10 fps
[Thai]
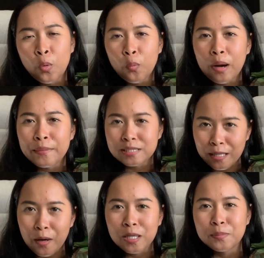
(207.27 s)
ว่ามันจะ
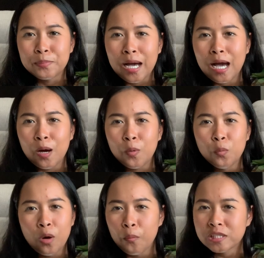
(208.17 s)
รอดหรือเปล่า
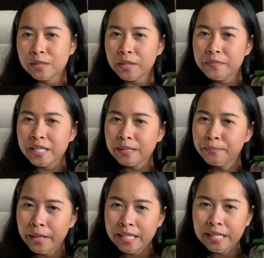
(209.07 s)
หวังว่าจะไม่มี
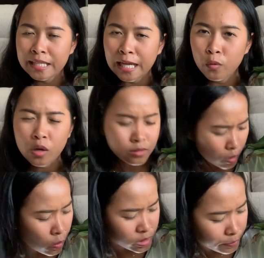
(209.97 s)
ใบใดๆร่วง
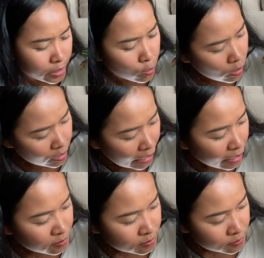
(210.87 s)
ก็คงจะมีร่วงแหละ
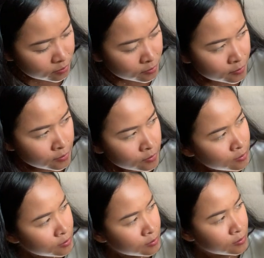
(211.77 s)

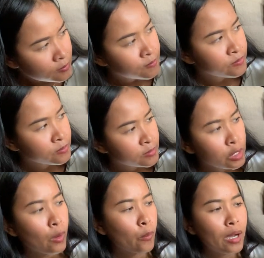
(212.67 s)
อืมแต่
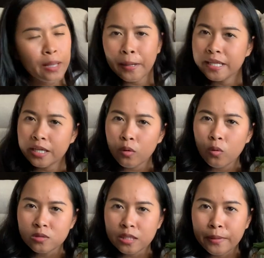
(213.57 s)
หวังว่าใบเนี้ยก็ค
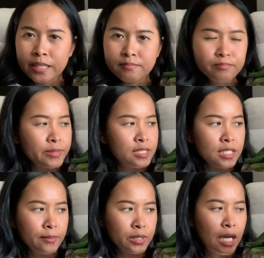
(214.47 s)
งจะไม่เป็นสี
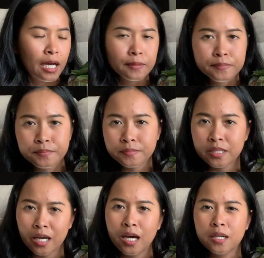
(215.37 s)
น้ำตาล
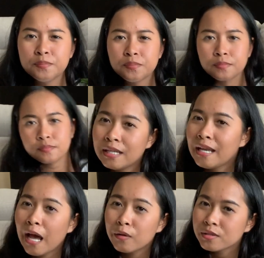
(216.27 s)
นะคะ
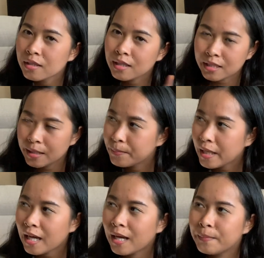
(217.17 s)
แล้วเจอกันคลิปห
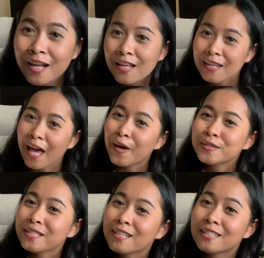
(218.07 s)
น้าแล้ว
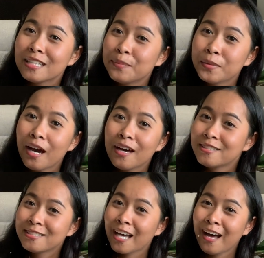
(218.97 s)
เจอกันคลิปหน้า
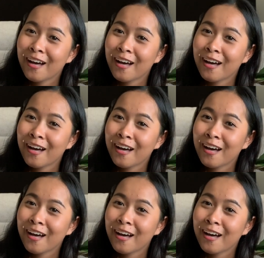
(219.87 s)
นะจ๊ะ